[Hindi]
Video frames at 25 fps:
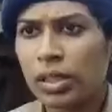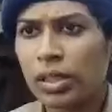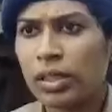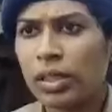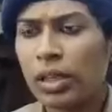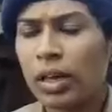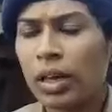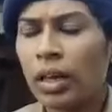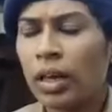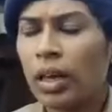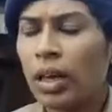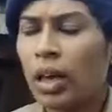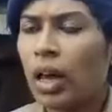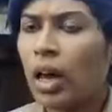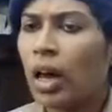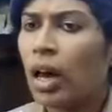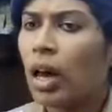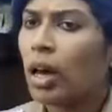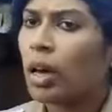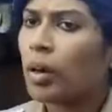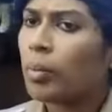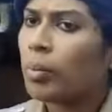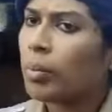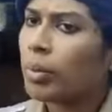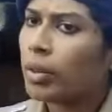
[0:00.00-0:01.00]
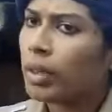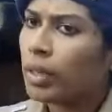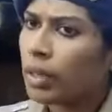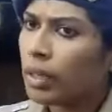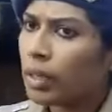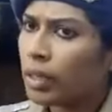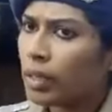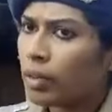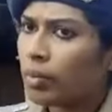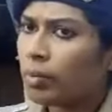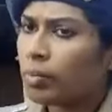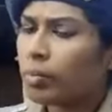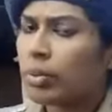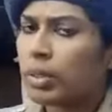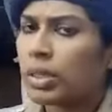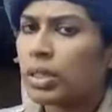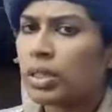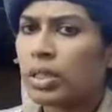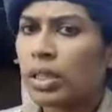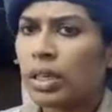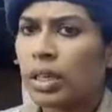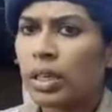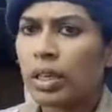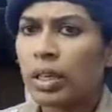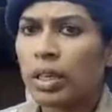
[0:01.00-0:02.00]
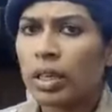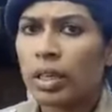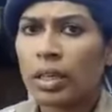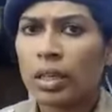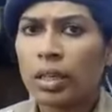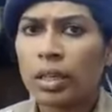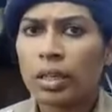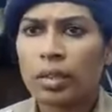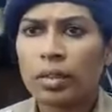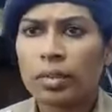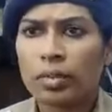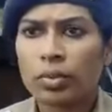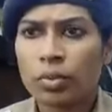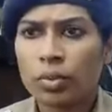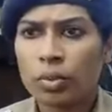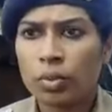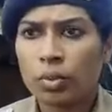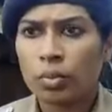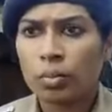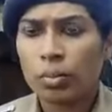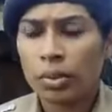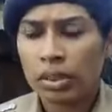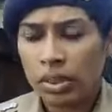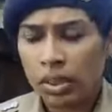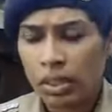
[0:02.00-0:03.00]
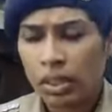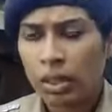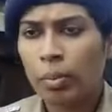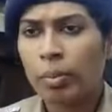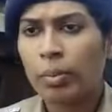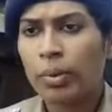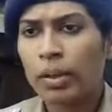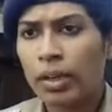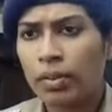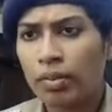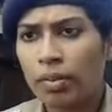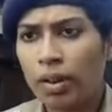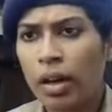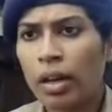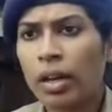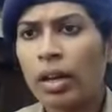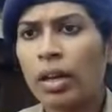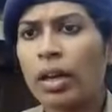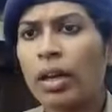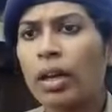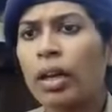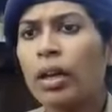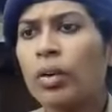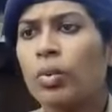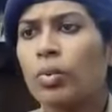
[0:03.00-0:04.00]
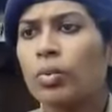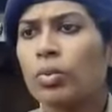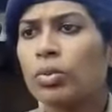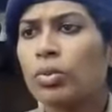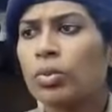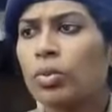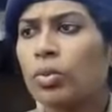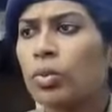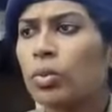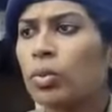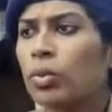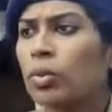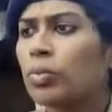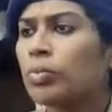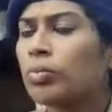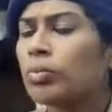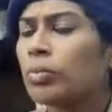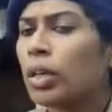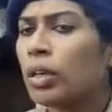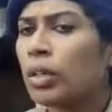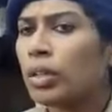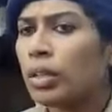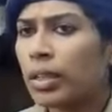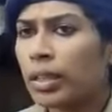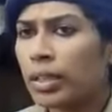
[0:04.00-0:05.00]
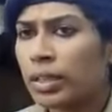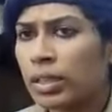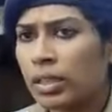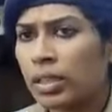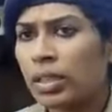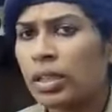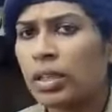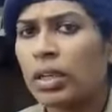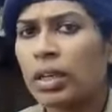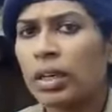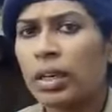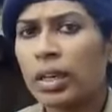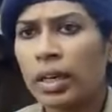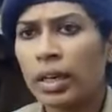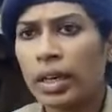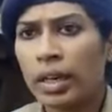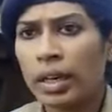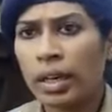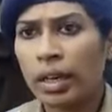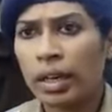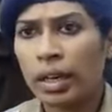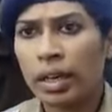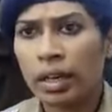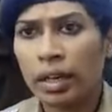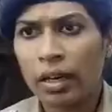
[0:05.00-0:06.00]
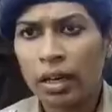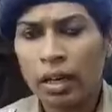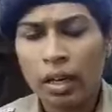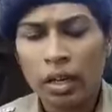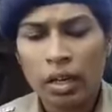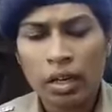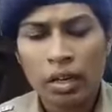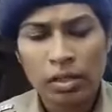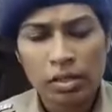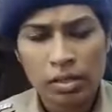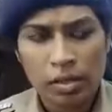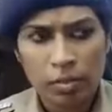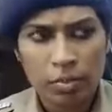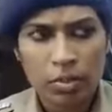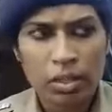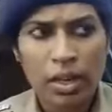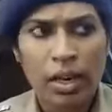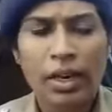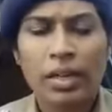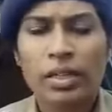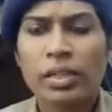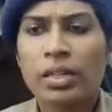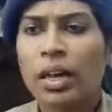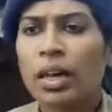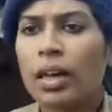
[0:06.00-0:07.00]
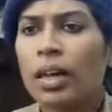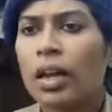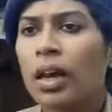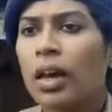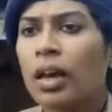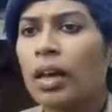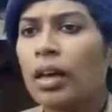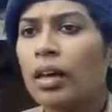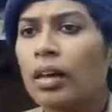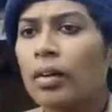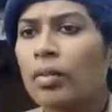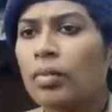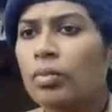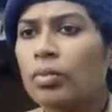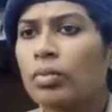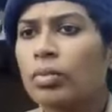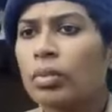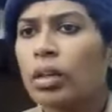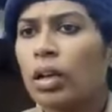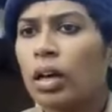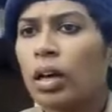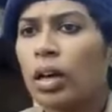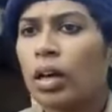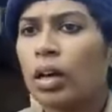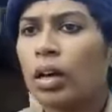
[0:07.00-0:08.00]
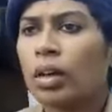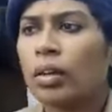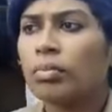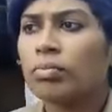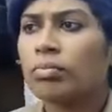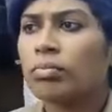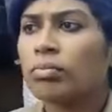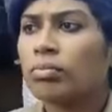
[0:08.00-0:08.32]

प्रचलित है अभी बच्चे की जो बच्चे का परिवार है उसको अंत्येष्टि करने के लिए समझाया जा रहा है उनका